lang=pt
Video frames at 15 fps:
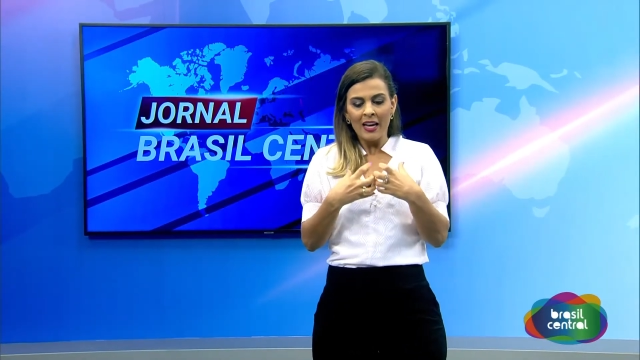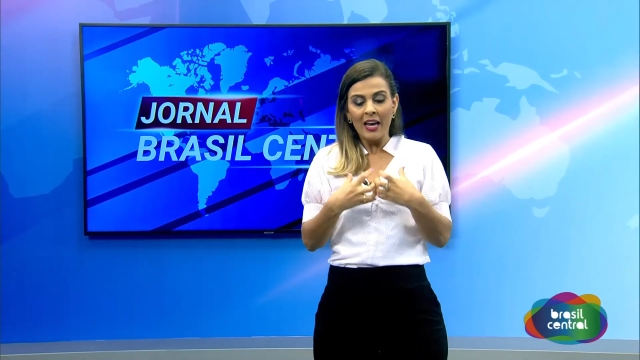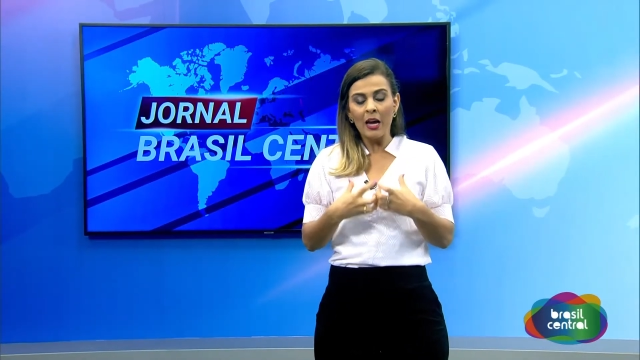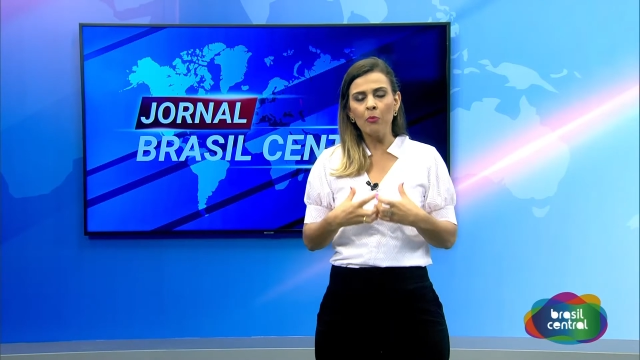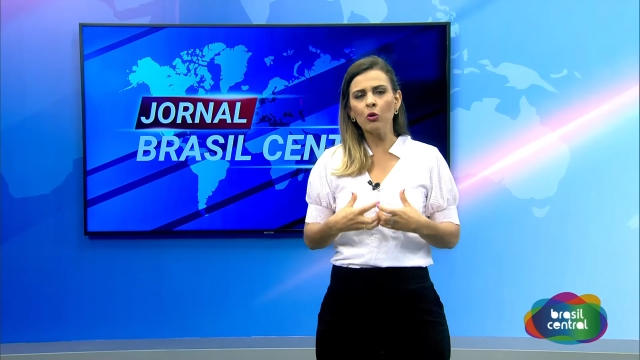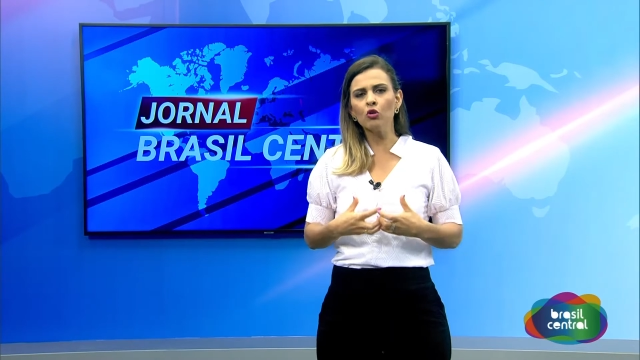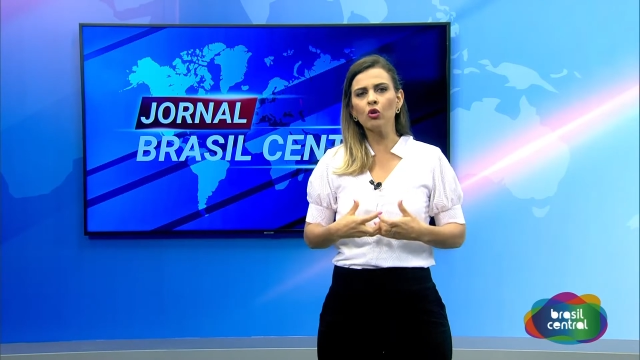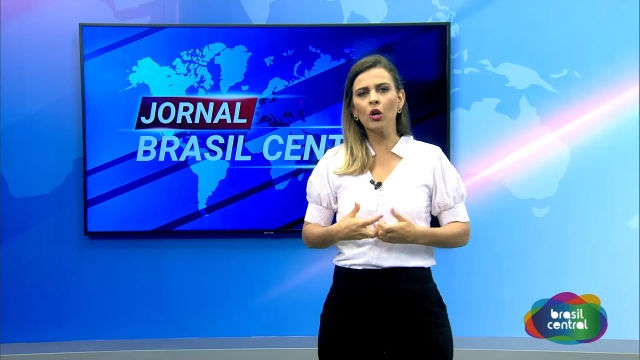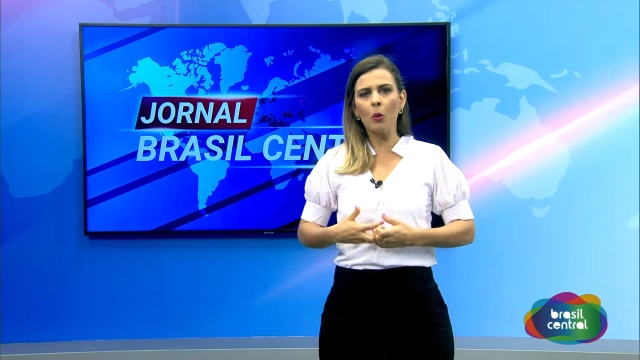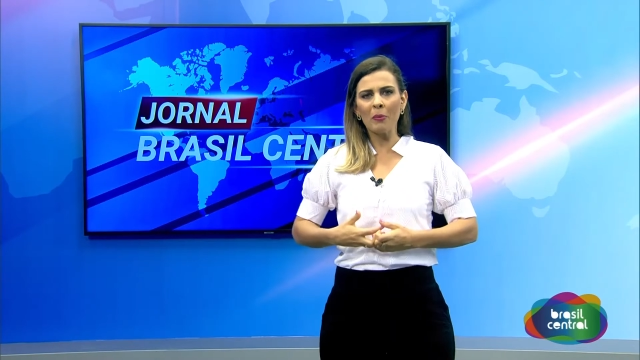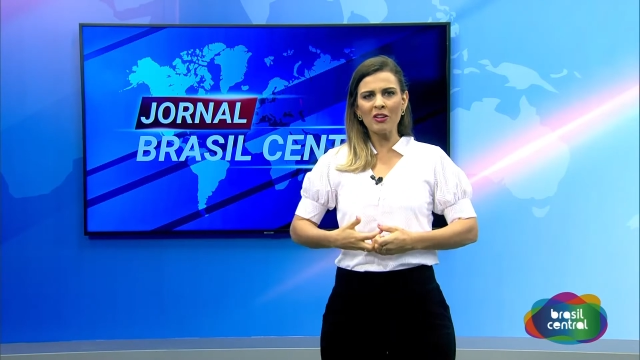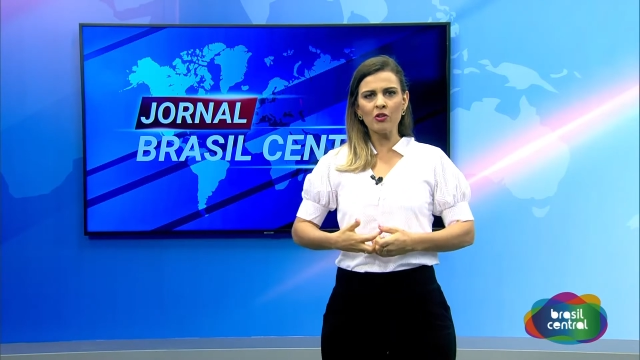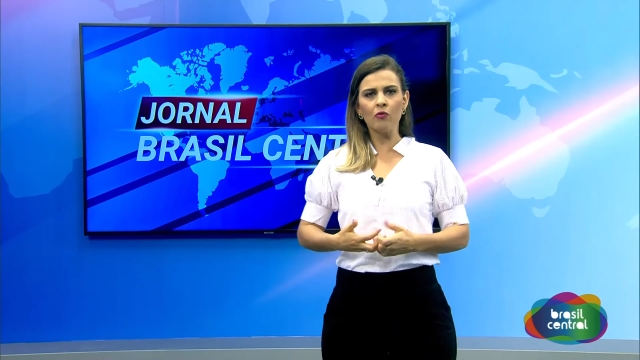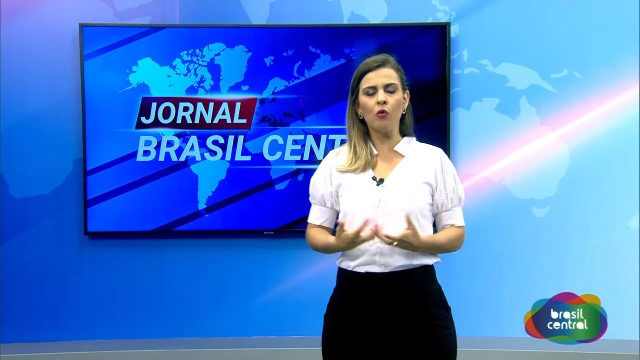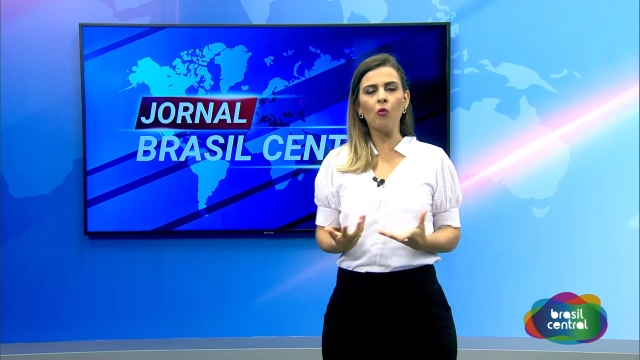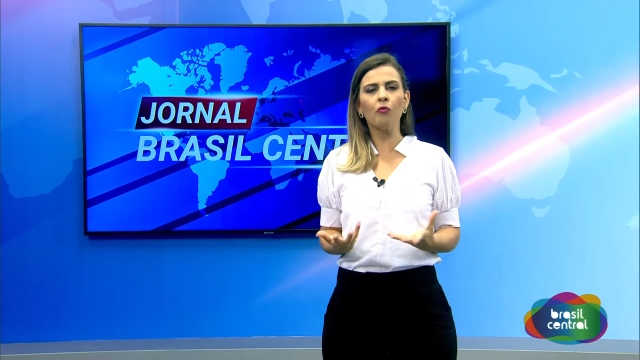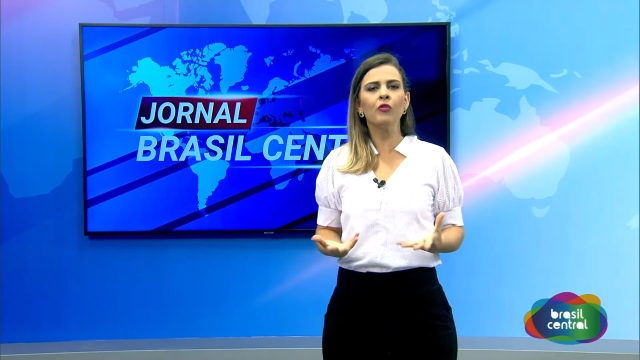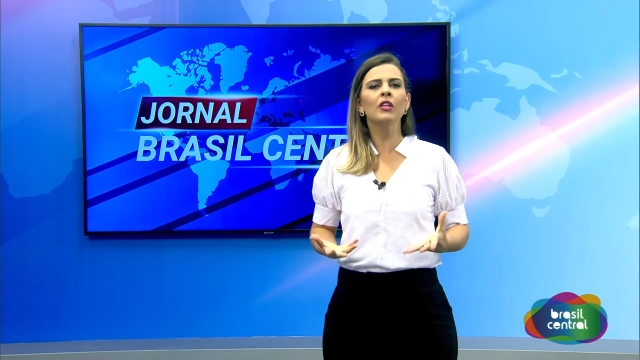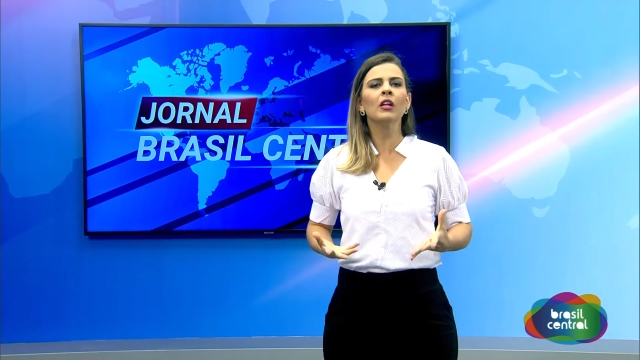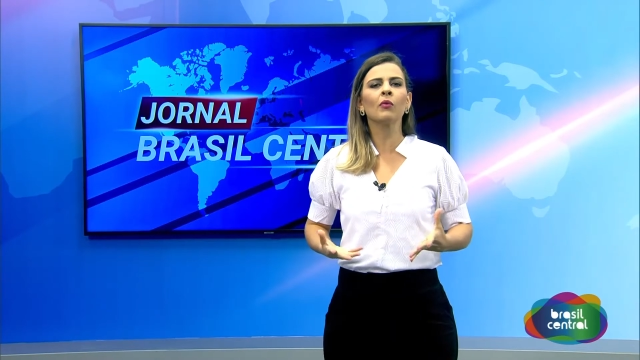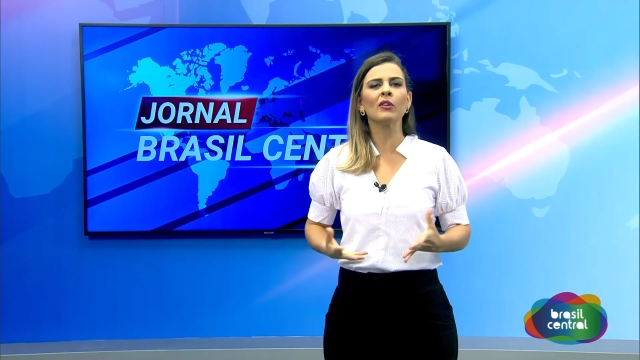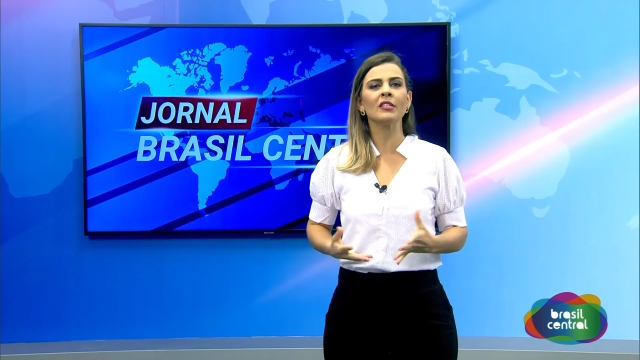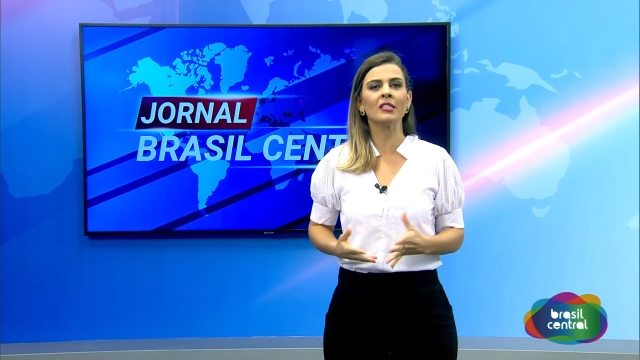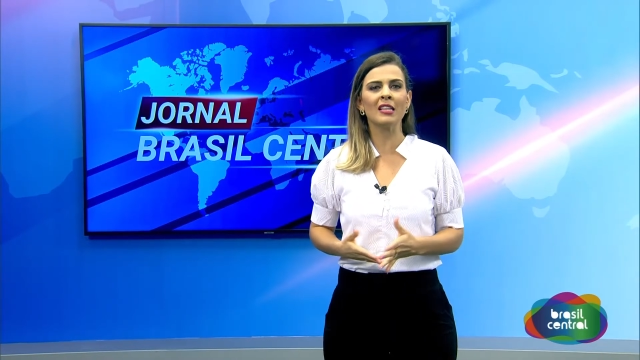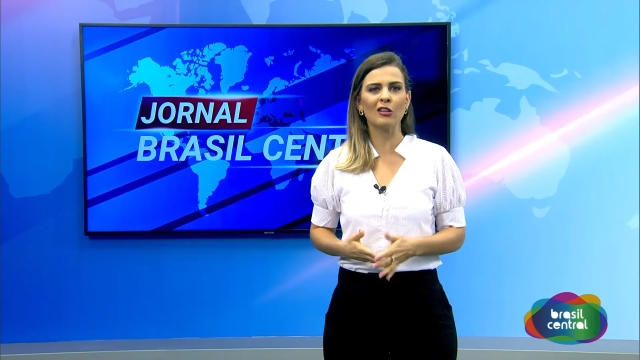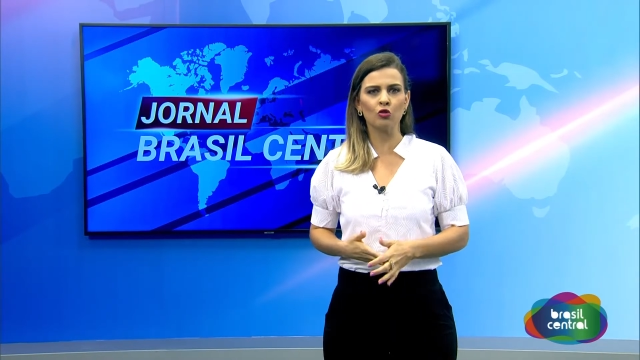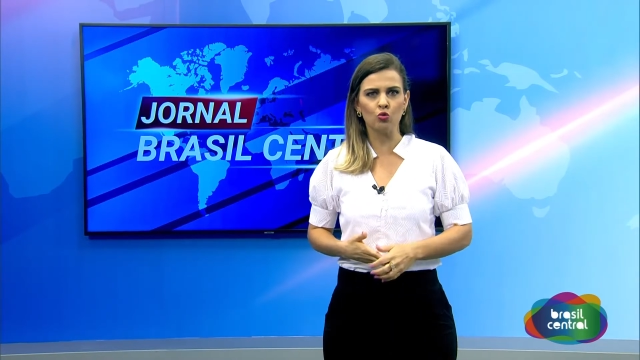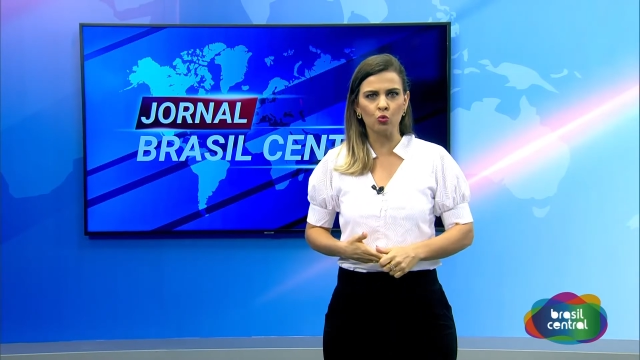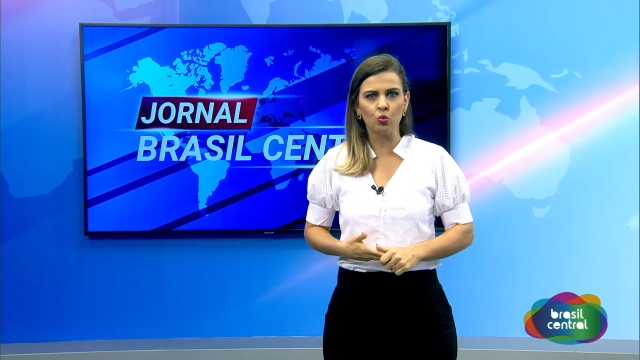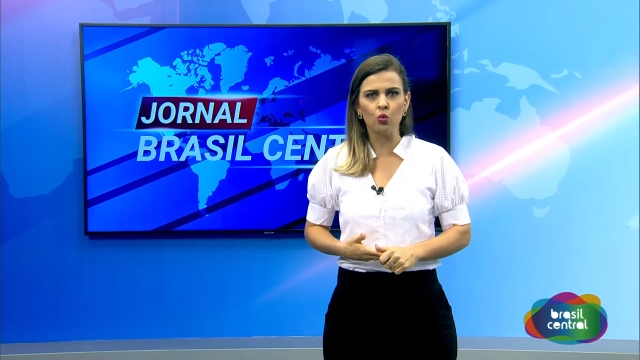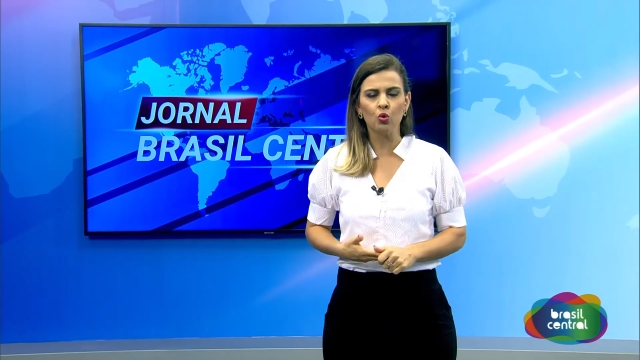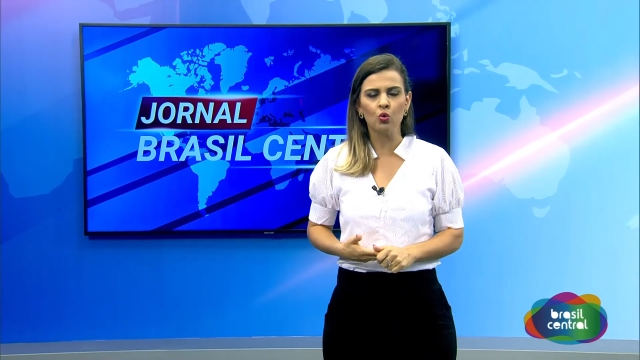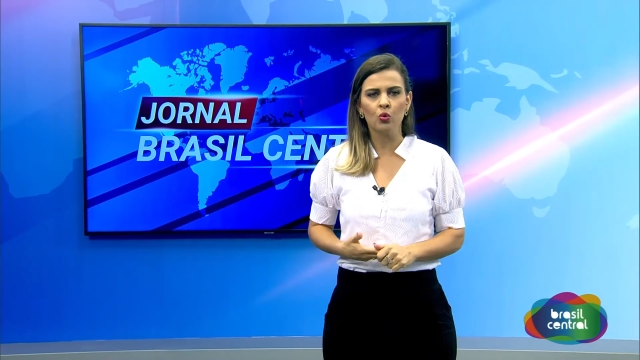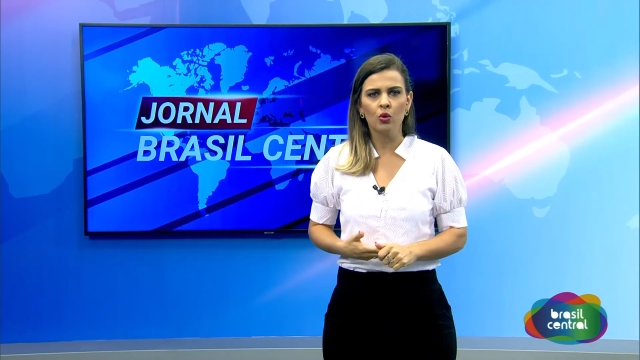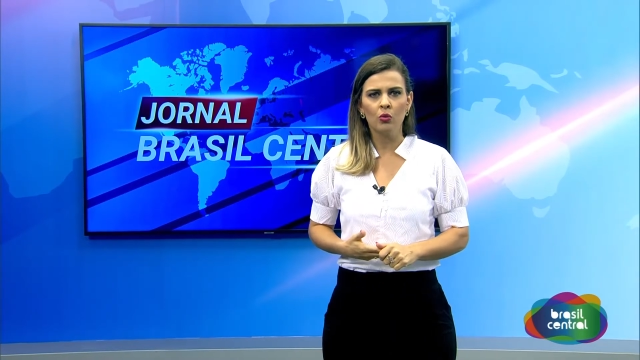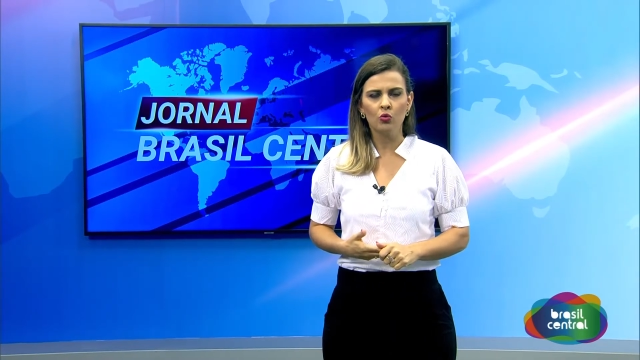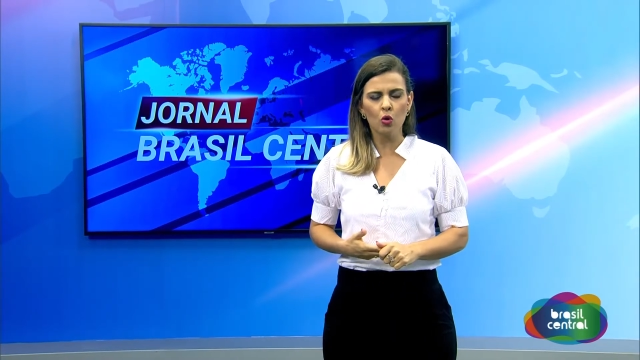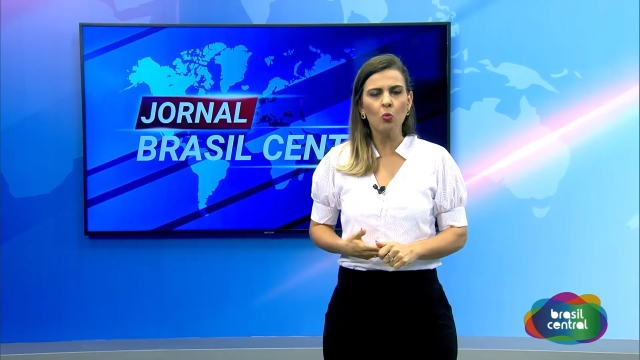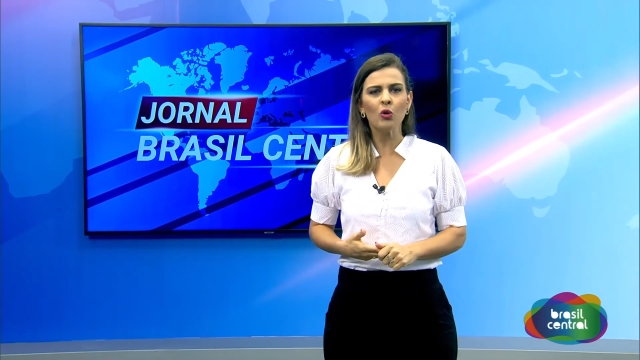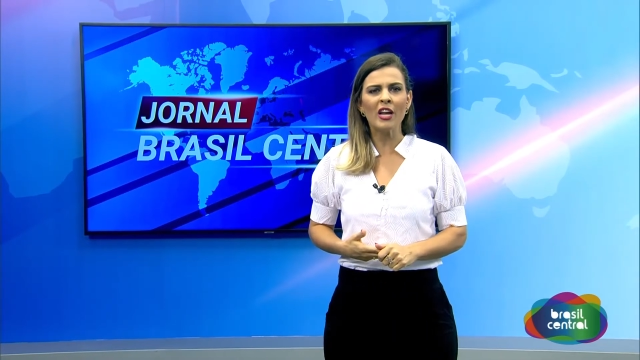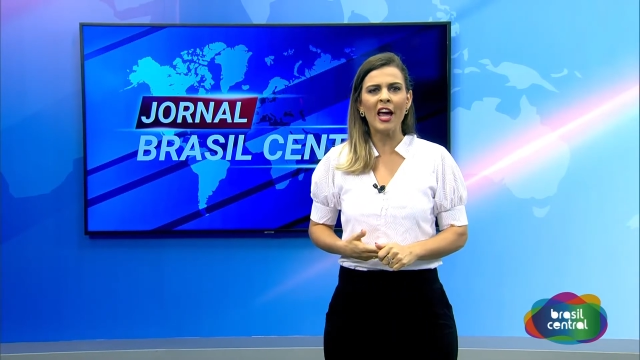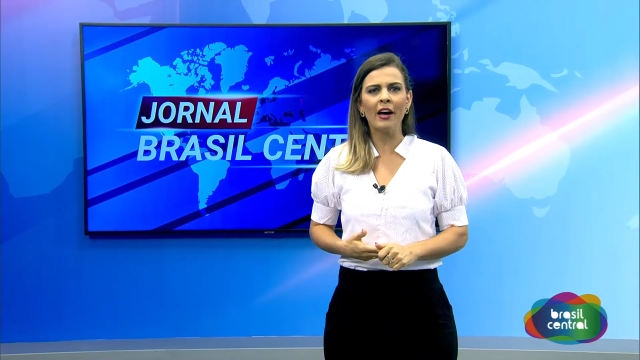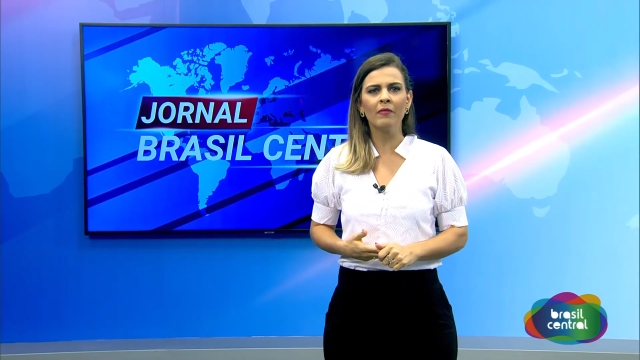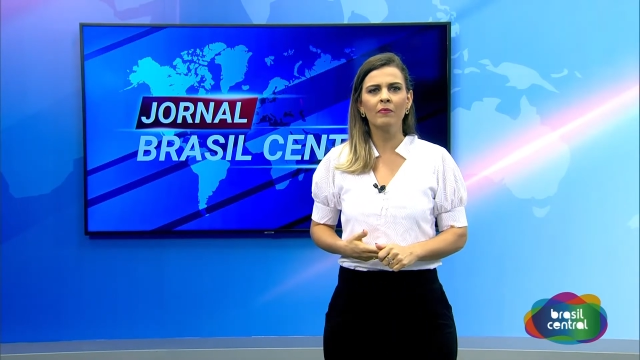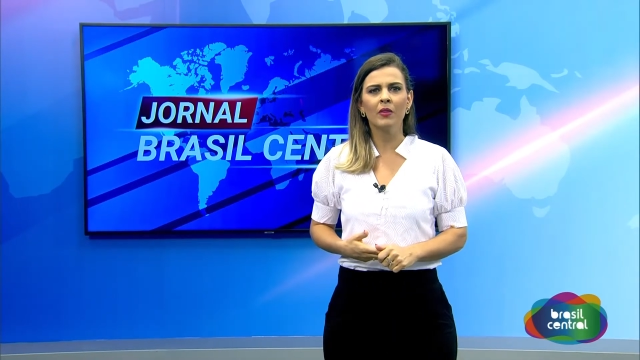emocionalmente envolvida com esses assuntos. Sou mulher.